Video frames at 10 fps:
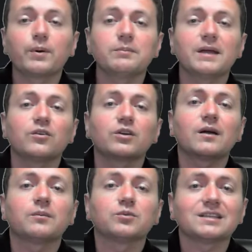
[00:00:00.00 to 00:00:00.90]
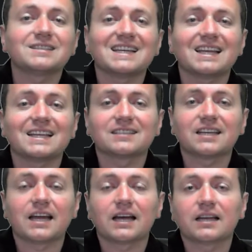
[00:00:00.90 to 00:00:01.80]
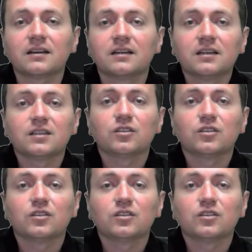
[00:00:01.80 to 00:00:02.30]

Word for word: Lo primero que vamos a hacer es crear